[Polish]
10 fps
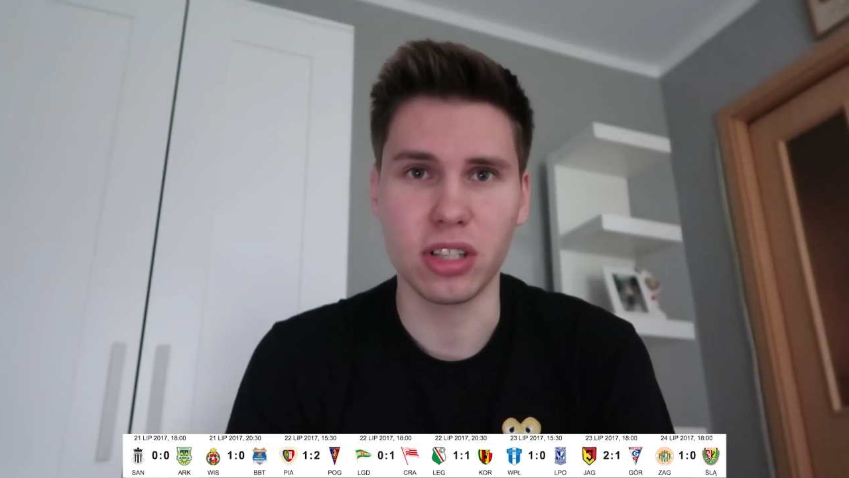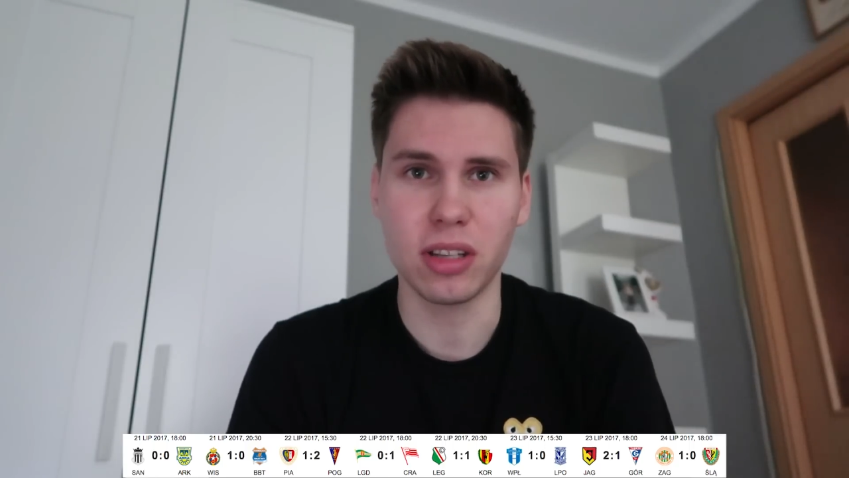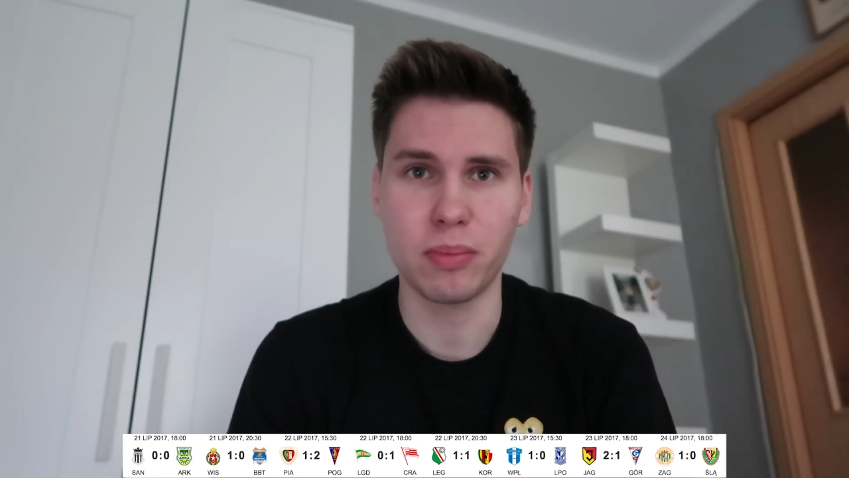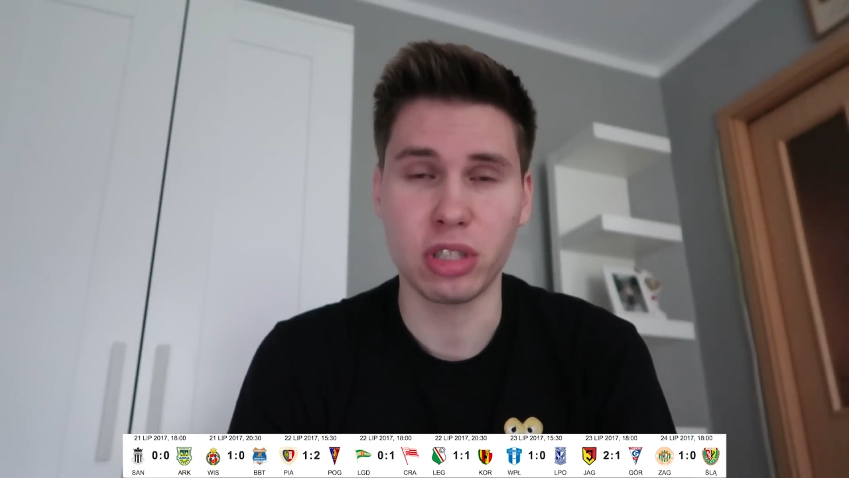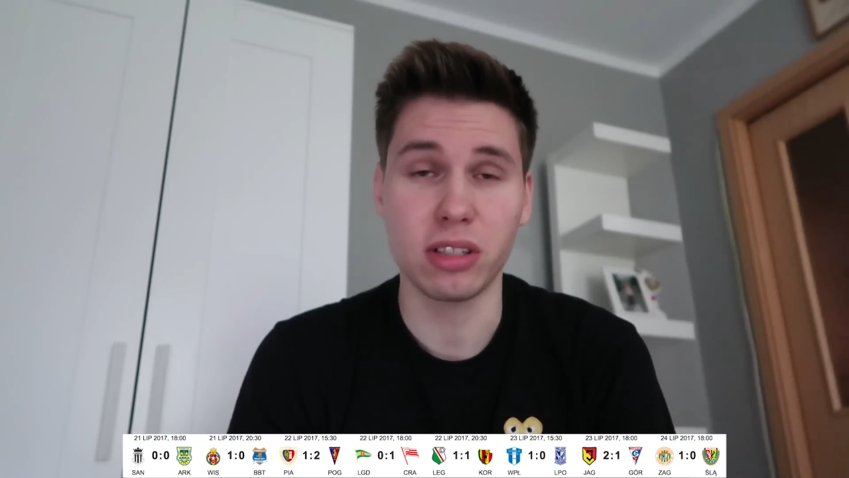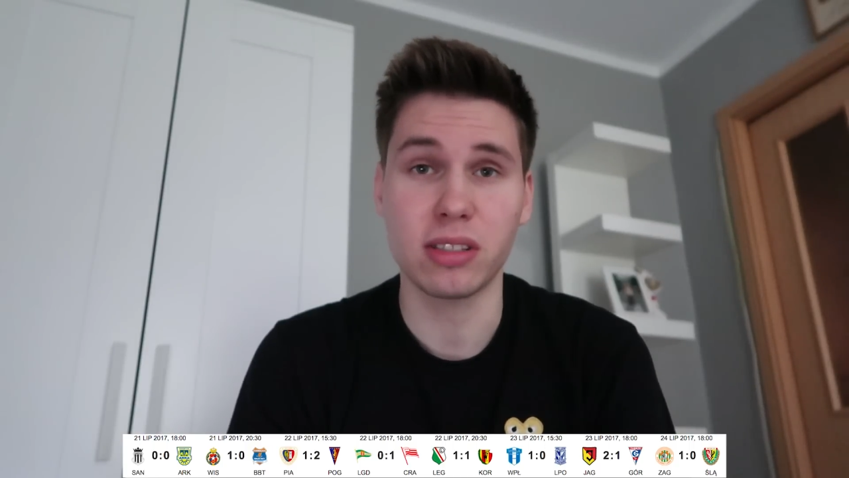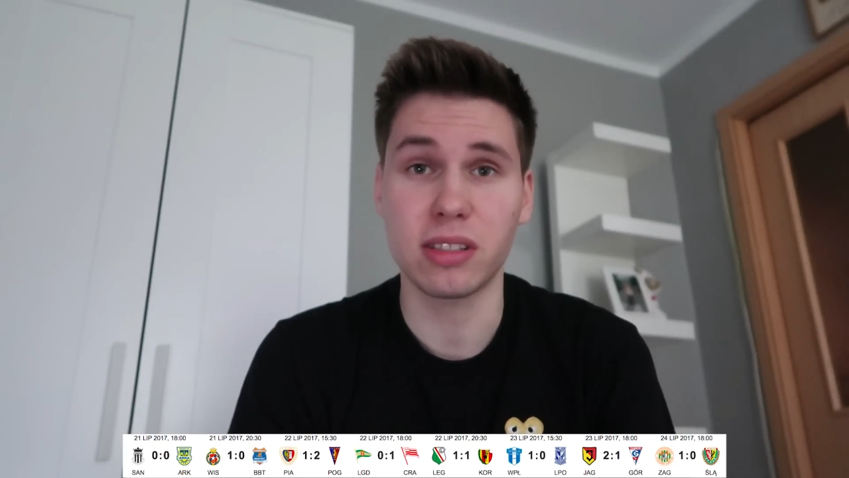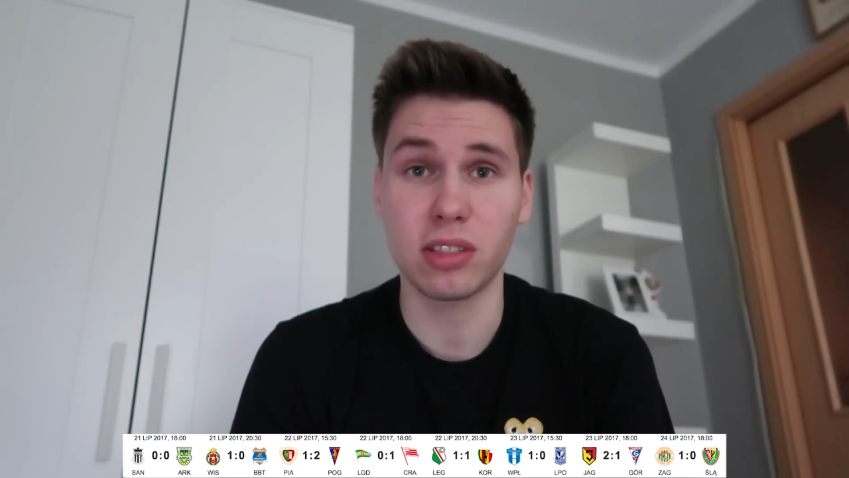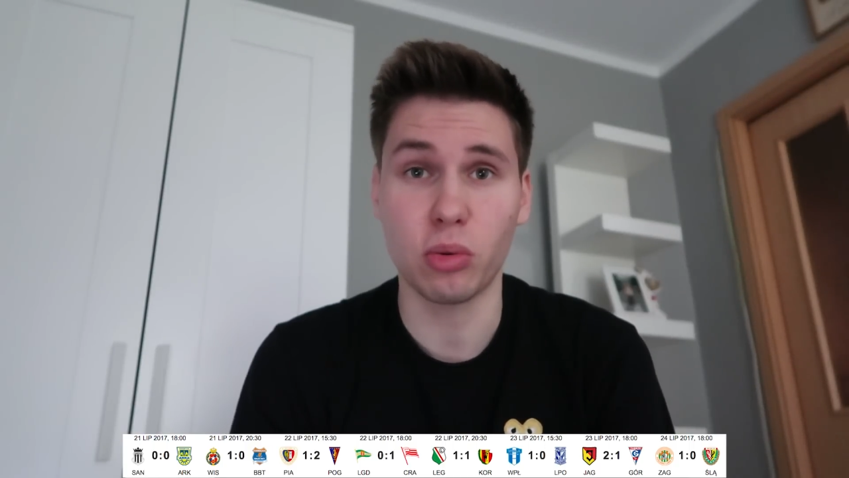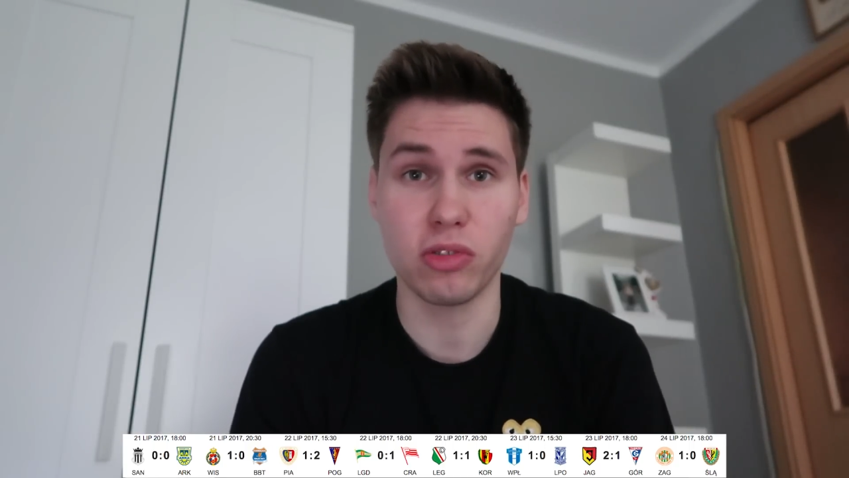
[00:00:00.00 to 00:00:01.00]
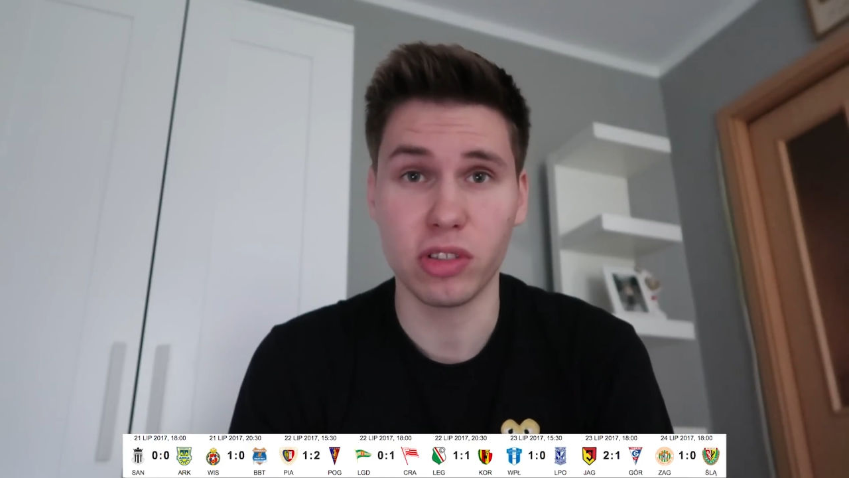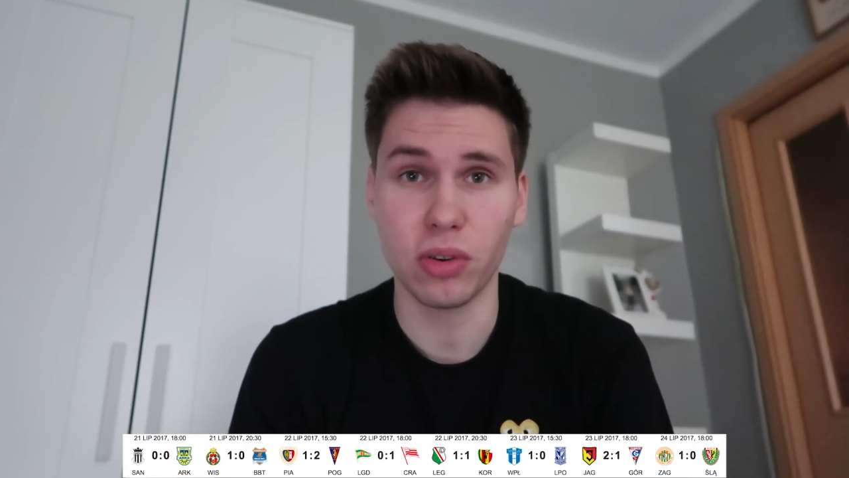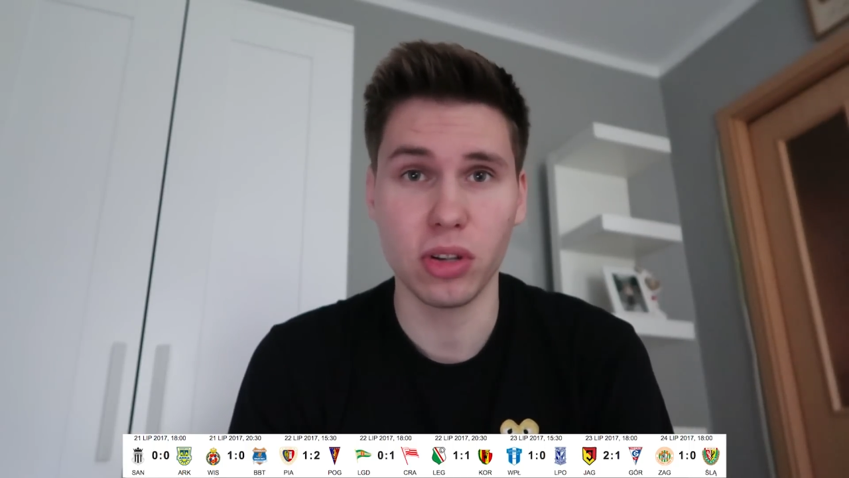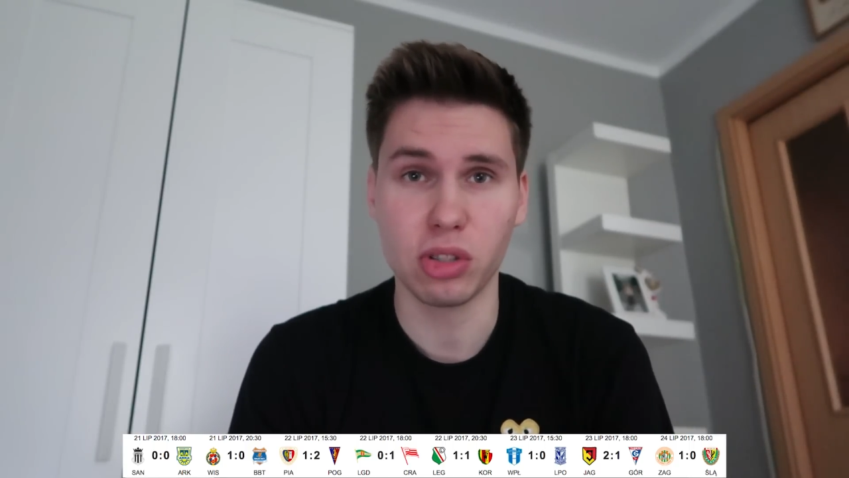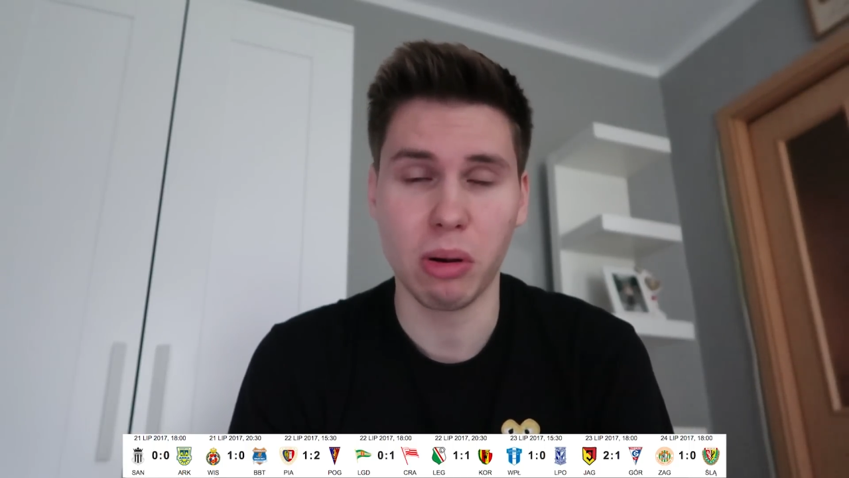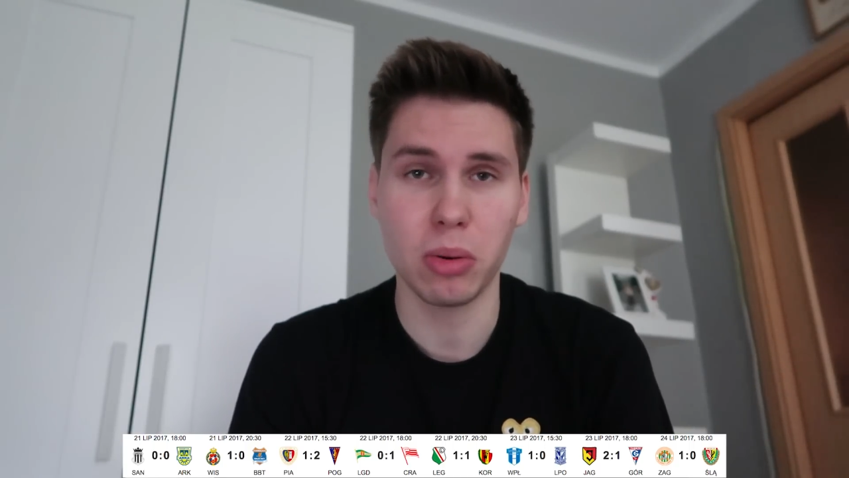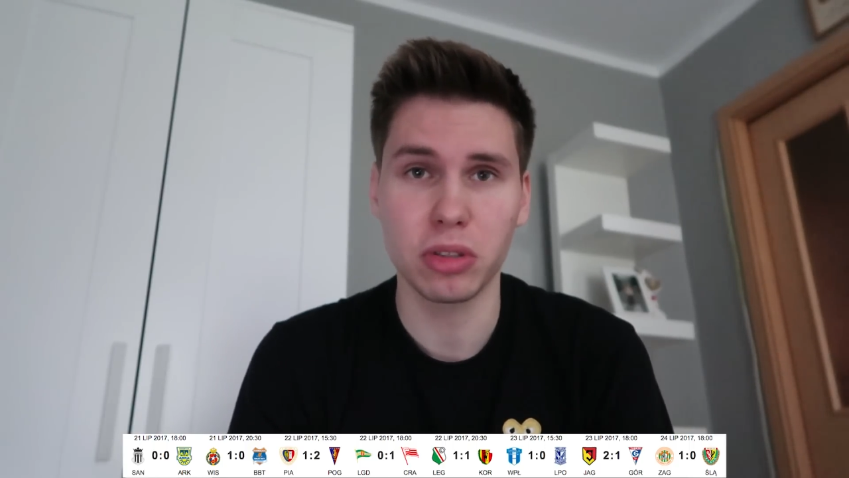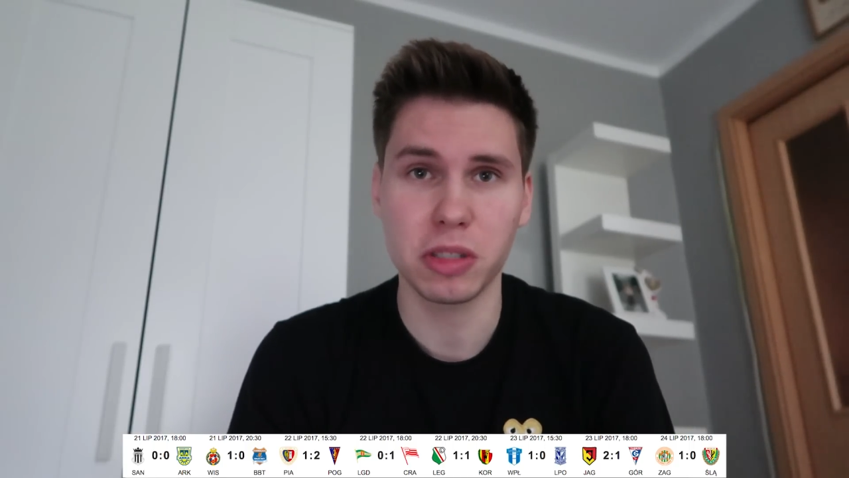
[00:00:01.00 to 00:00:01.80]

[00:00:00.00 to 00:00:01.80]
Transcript: że przez swoją słabą